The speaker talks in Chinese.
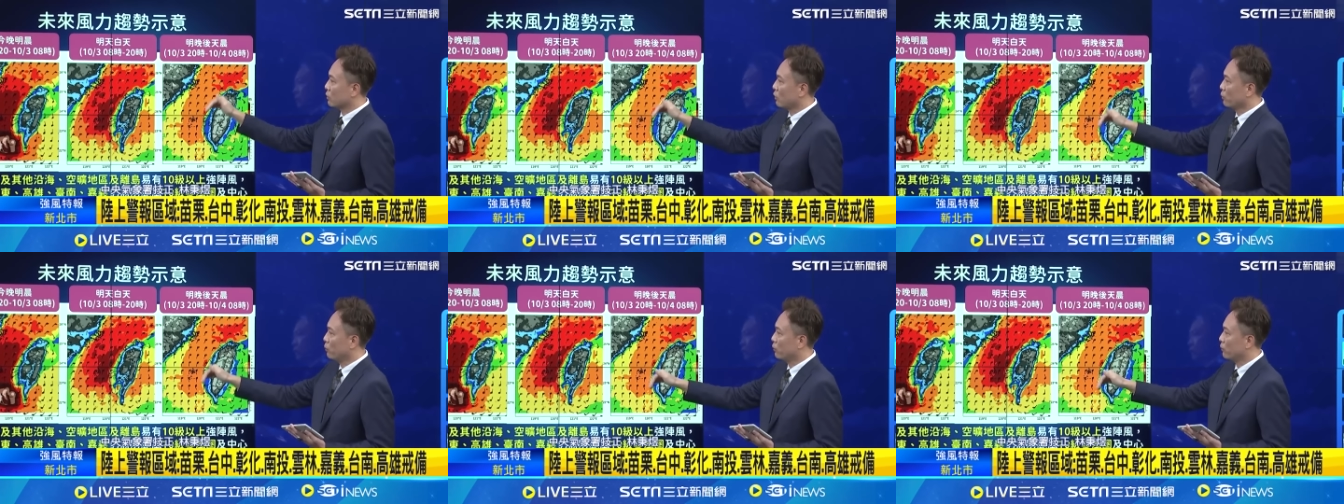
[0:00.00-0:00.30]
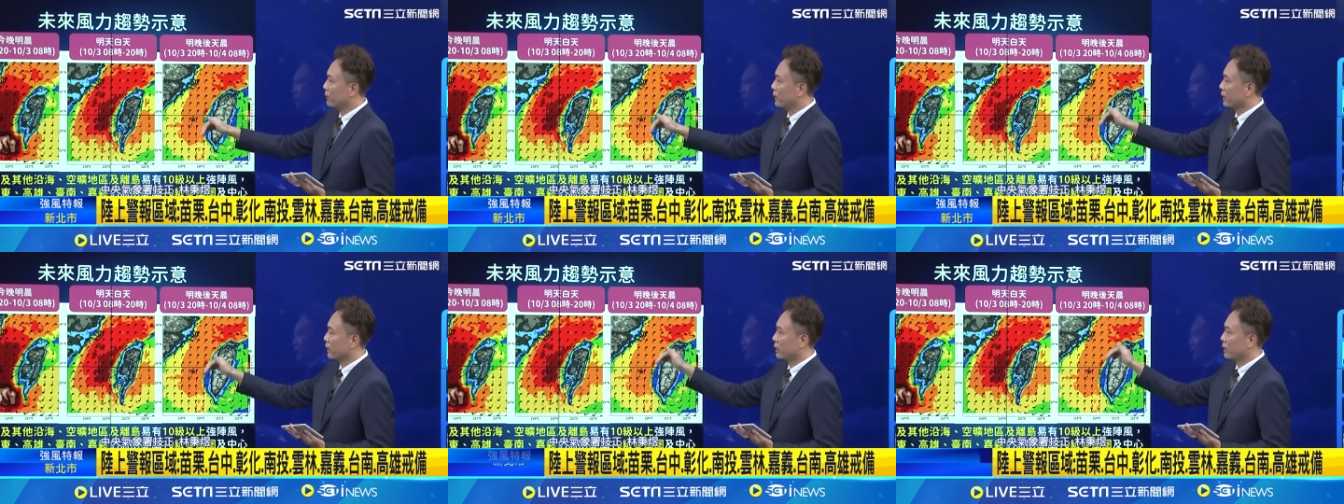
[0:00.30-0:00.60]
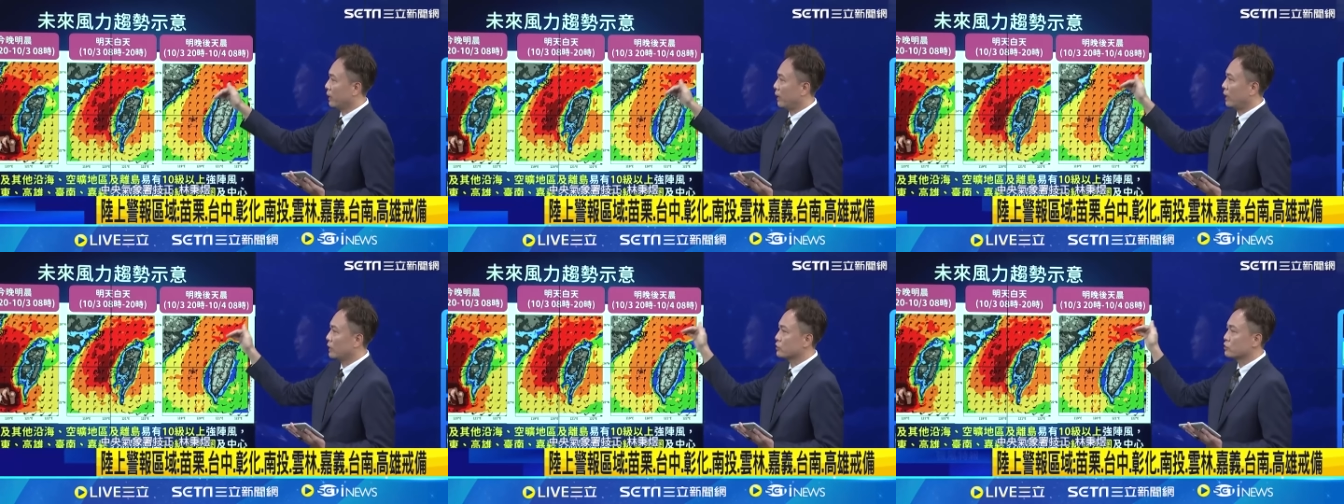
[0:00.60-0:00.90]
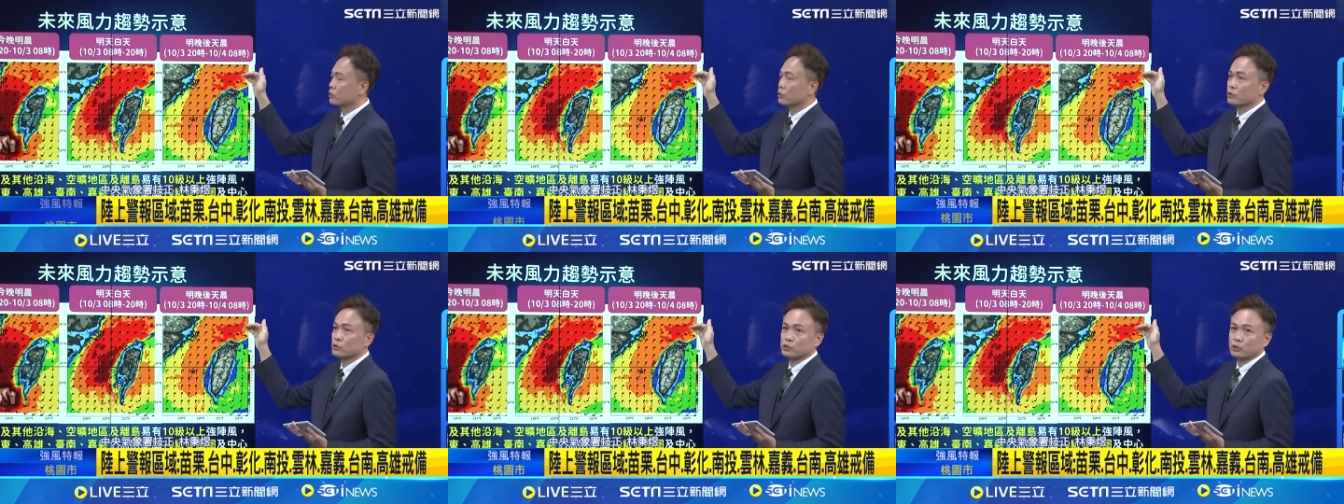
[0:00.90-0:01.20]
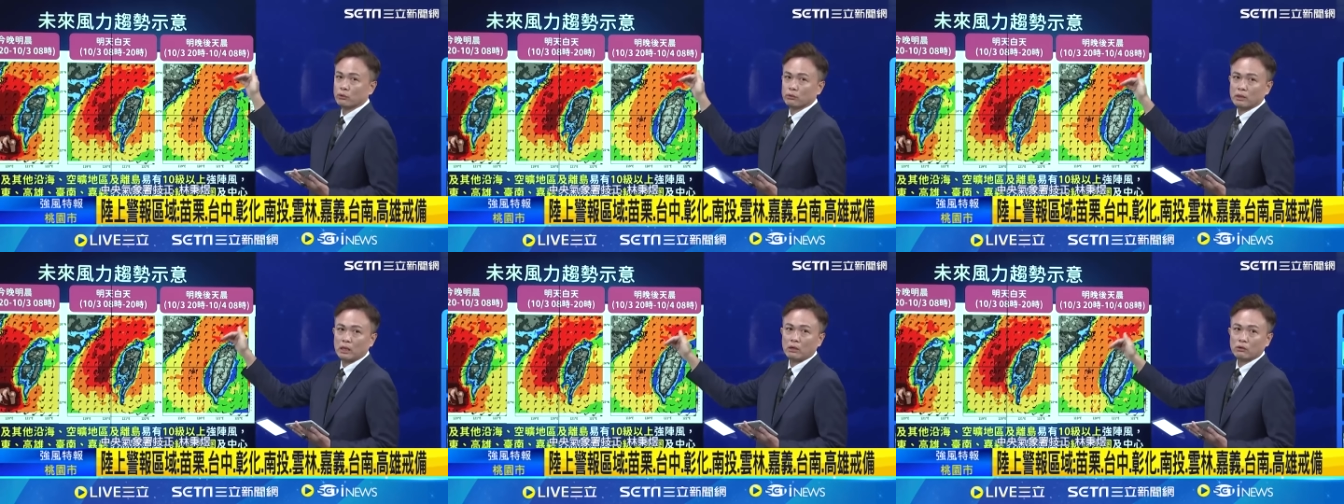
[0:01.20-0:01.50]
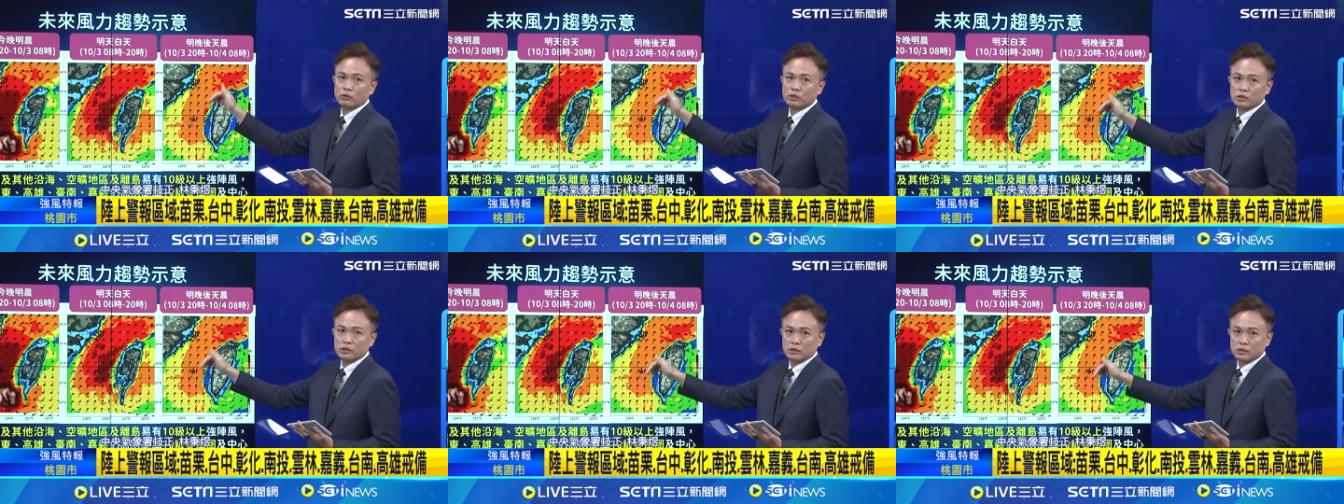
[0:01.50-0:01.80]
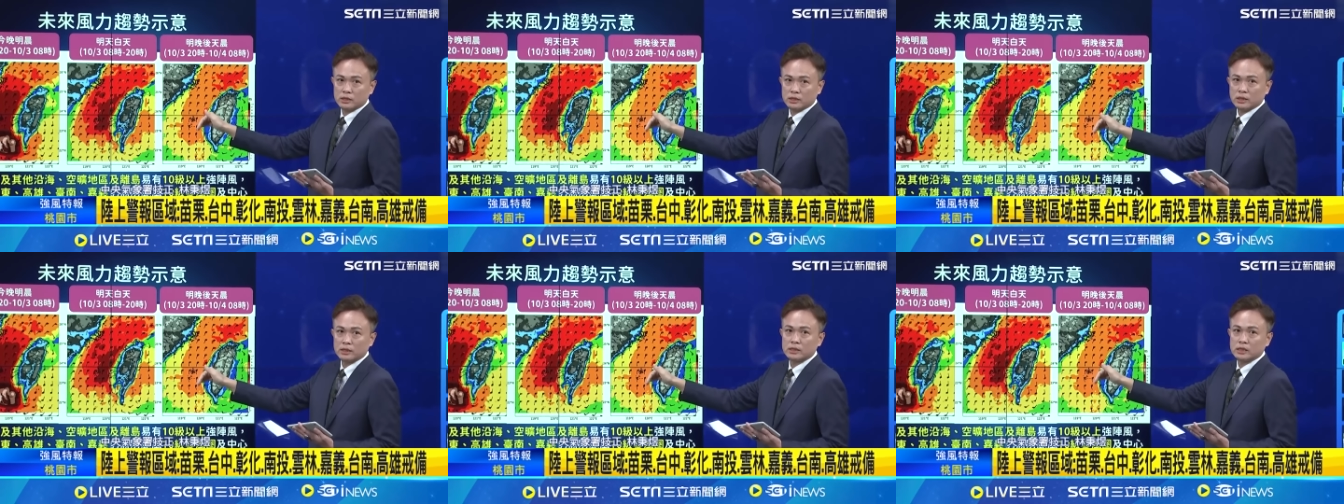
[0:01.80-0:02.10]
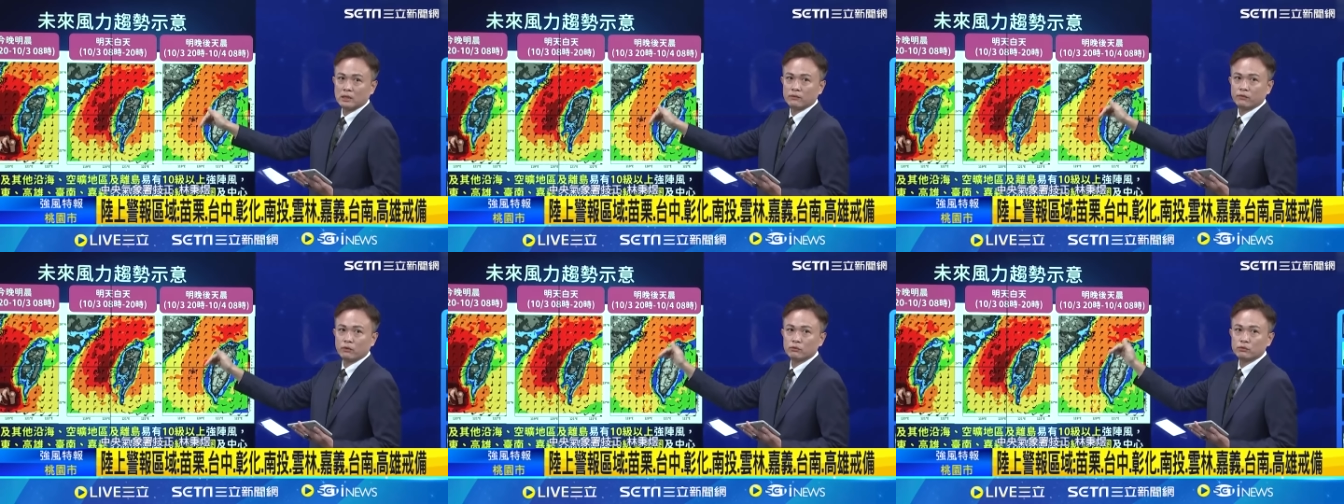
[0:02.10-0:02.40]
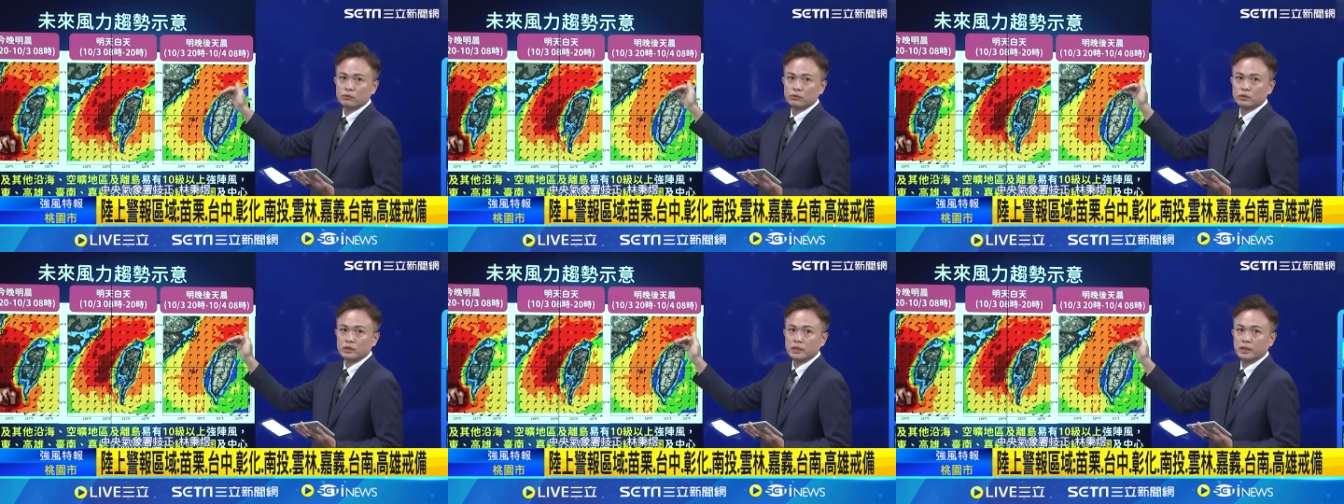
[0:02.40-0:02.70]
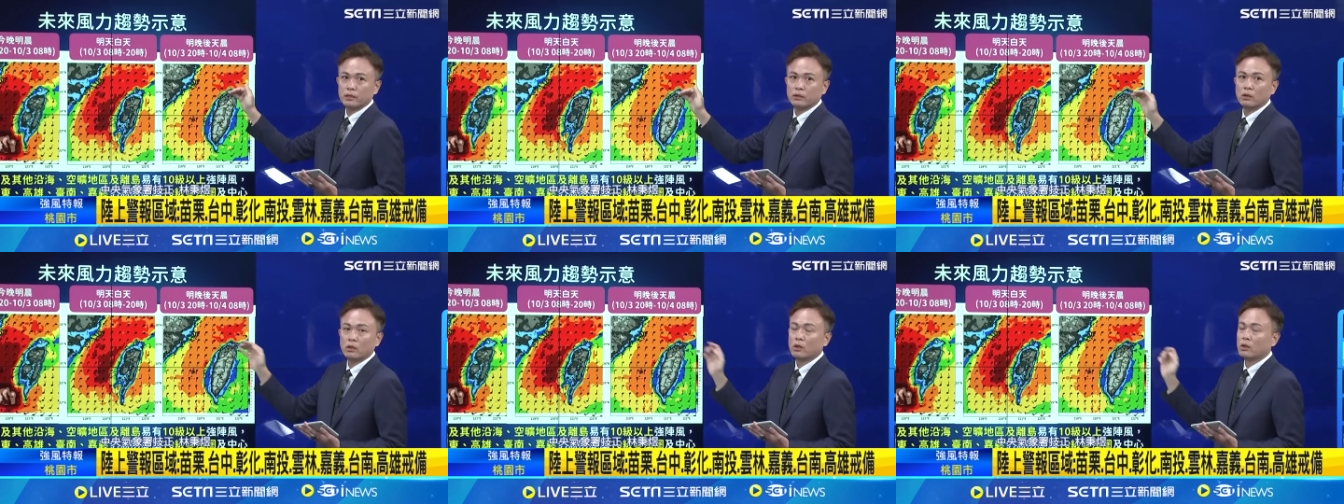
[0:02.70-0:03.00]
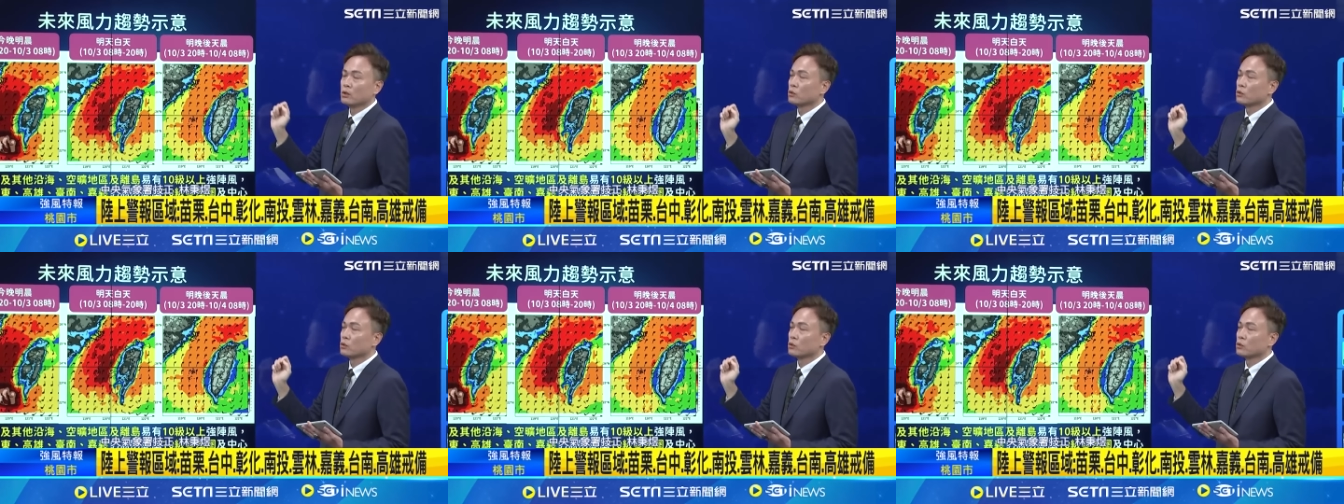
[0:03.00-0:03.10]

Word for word: 都普遍可能还是有九到十级的强风出现，